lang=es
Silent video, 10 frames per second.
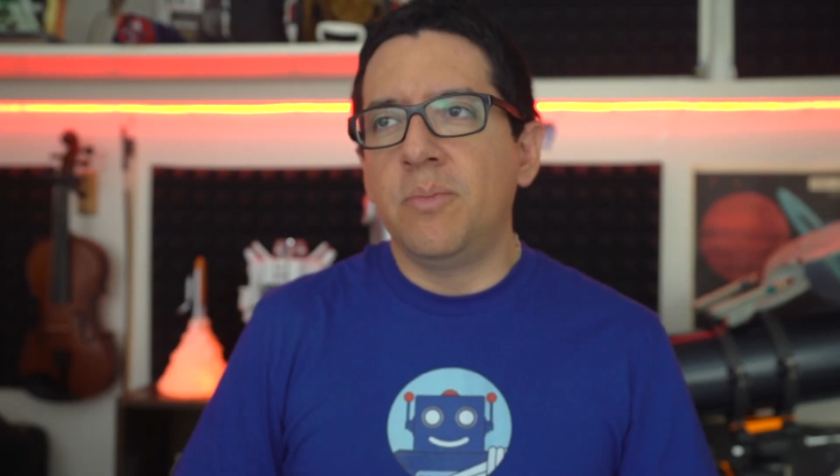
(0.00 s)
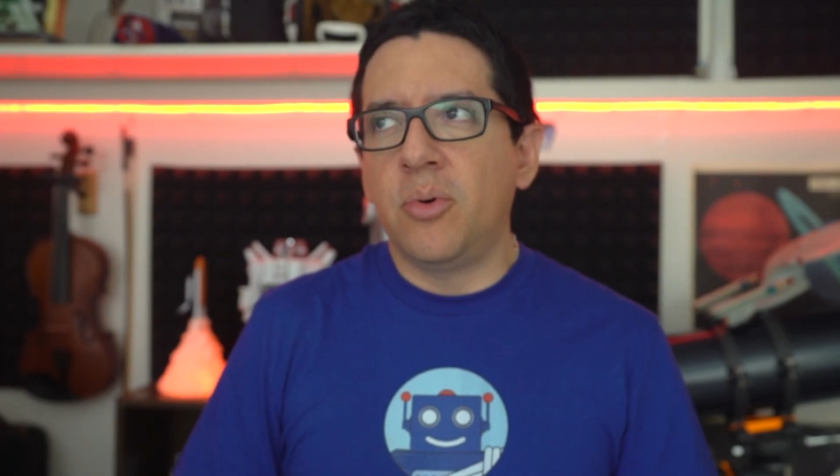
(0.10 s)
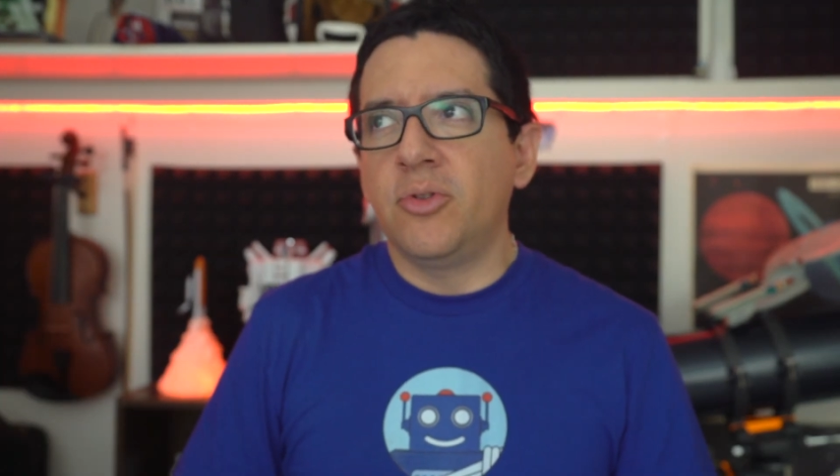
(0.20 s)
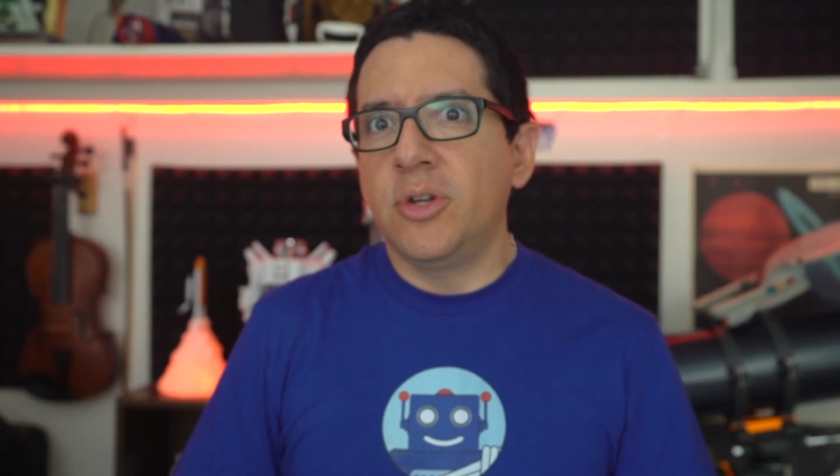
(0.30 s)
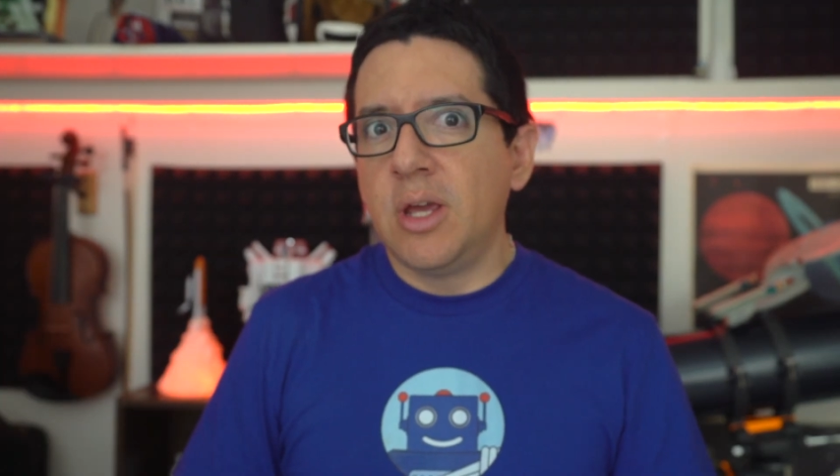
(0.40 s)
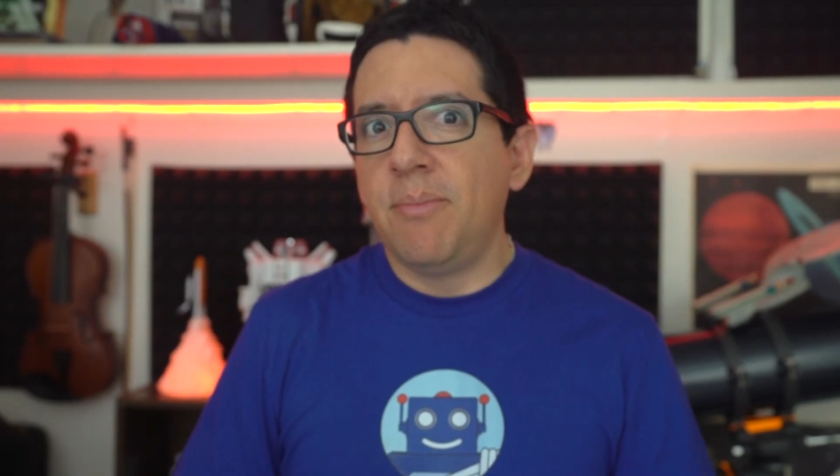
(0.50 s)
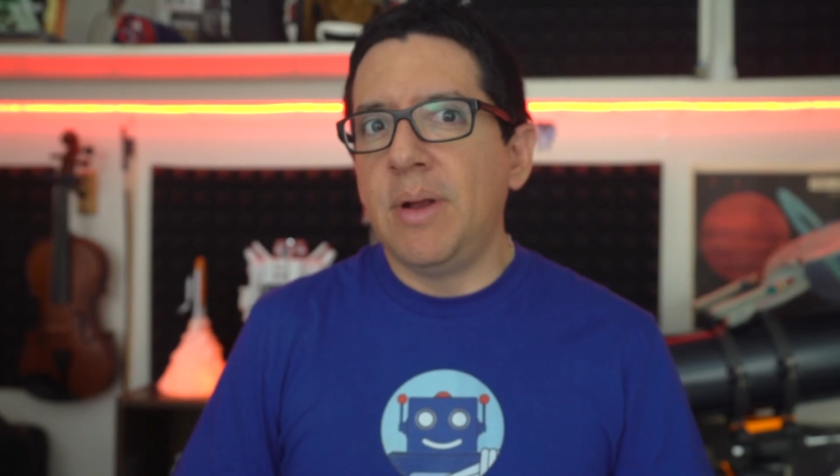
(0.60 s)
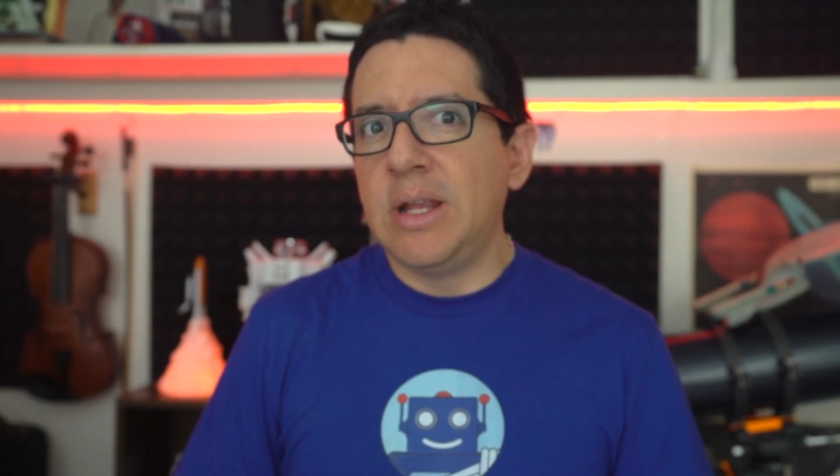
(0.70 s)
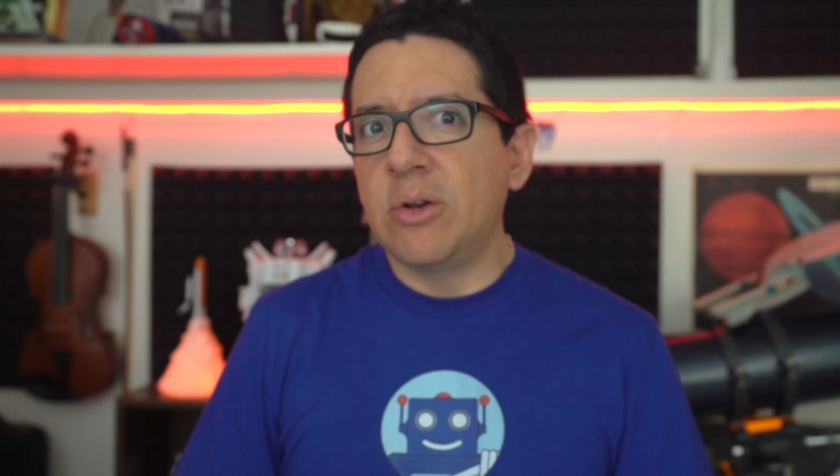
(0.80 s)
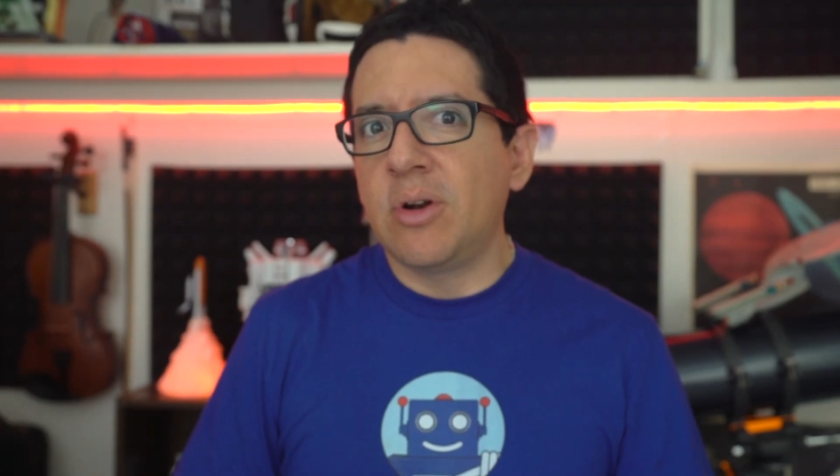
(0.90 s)
pondría en
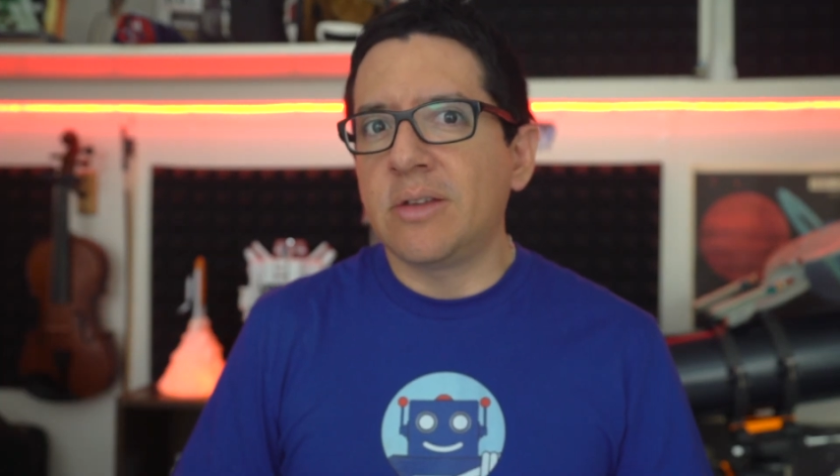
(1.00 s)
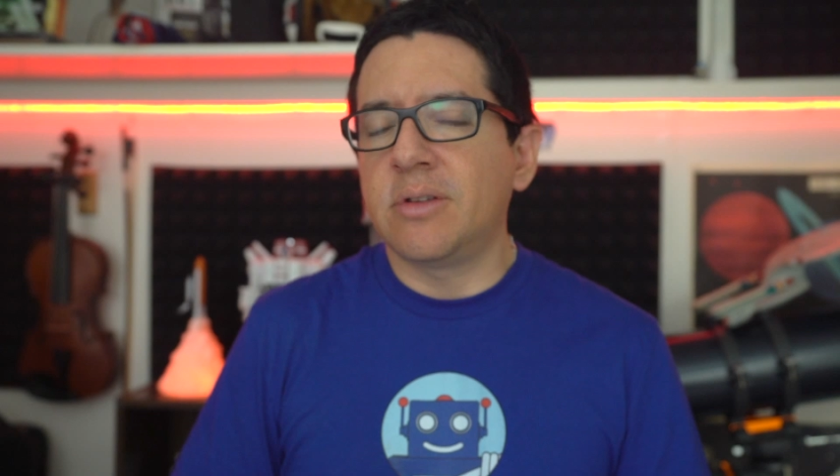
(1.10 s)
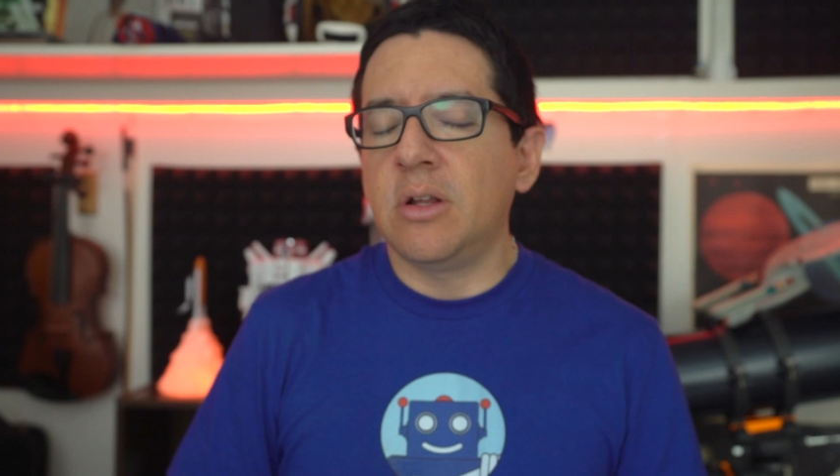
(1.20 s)
peligro las